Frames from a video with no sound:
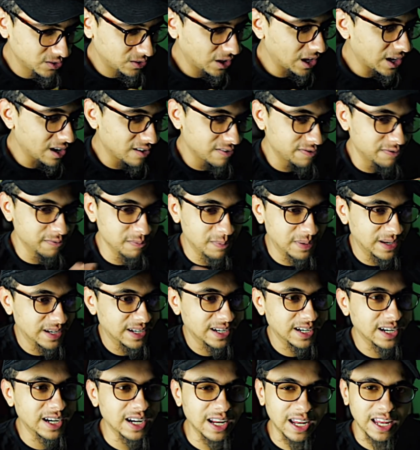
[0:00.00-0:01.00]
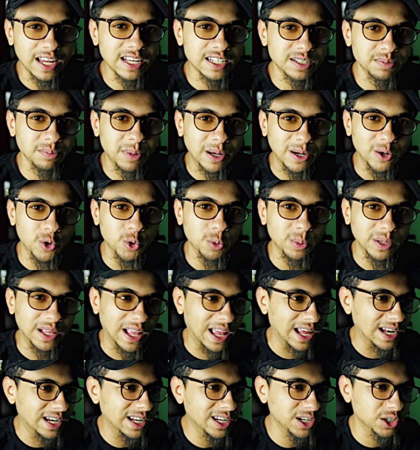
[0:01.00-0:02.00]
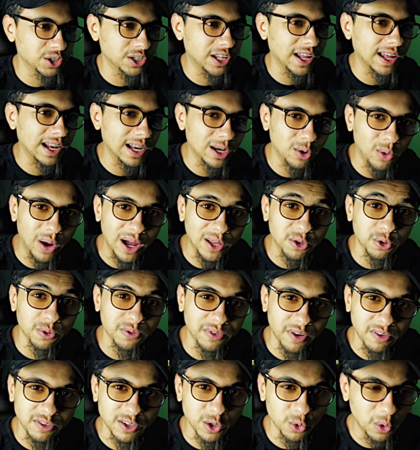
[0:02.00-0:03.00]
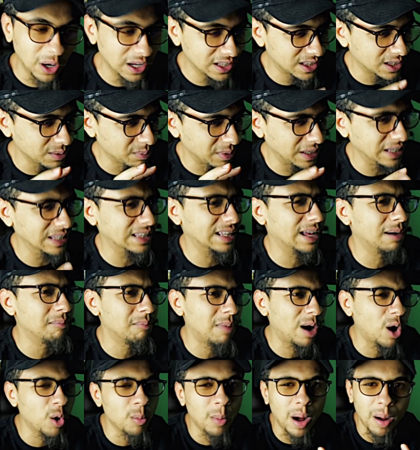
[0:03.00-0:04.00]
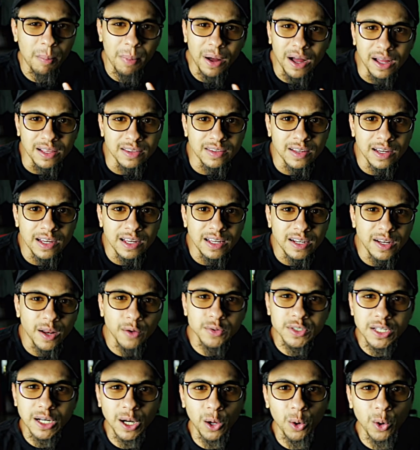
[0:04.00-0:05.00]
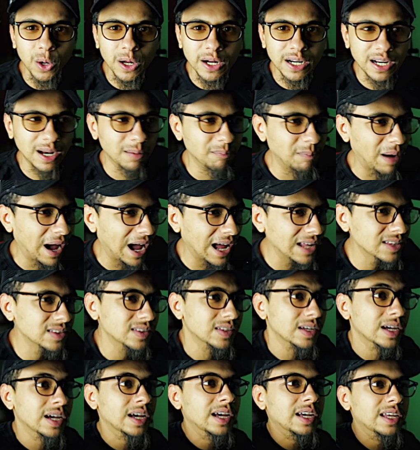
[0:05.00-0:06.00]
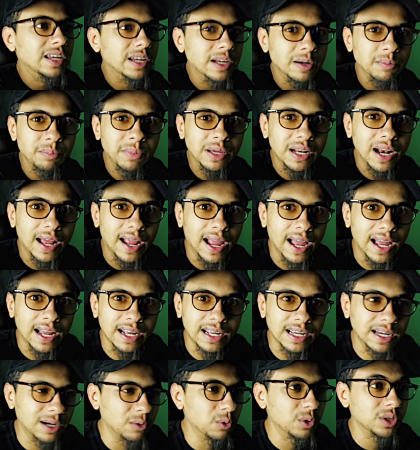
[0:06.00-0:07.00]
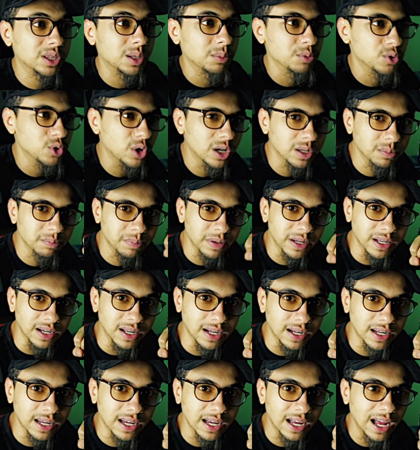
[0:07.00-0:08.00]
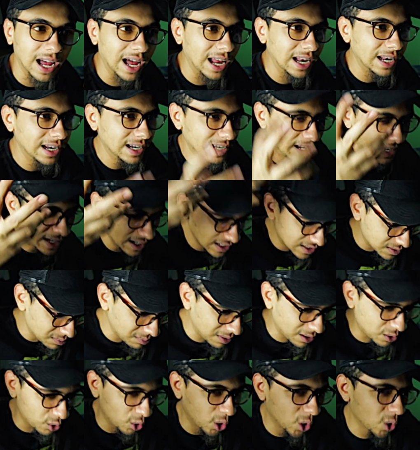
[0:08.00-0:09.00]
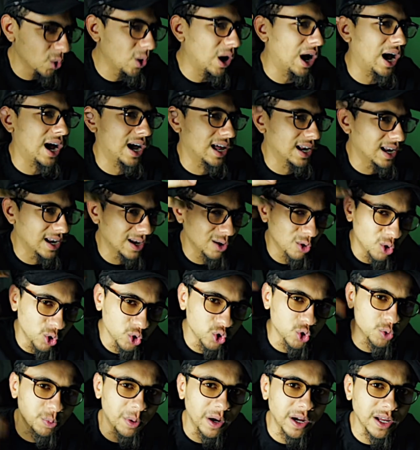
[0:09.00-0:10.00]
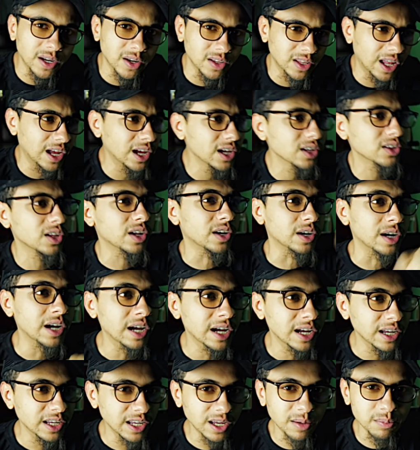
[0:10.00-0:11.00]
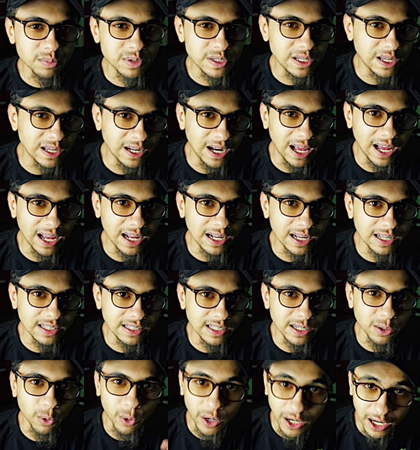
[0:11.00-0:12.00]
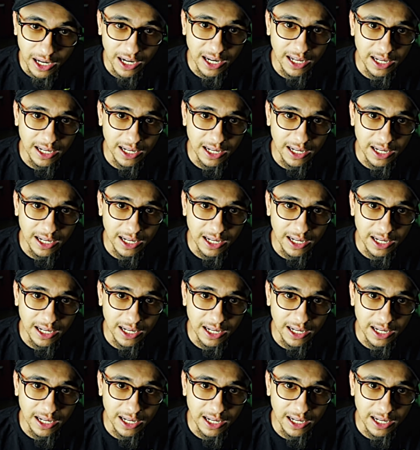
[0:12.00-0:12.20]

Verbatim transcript: طرف من جسمك وبتخليه يشتغل لوحده وفي نفس الوقت بيتجمعوا مع بعض نفس الحوار لما حد يرمي لك حاجه وانت مش واخد بالك هل جسمك وهو على الاوتو بايلوت هيقدر يمسك الحاجه دي ولا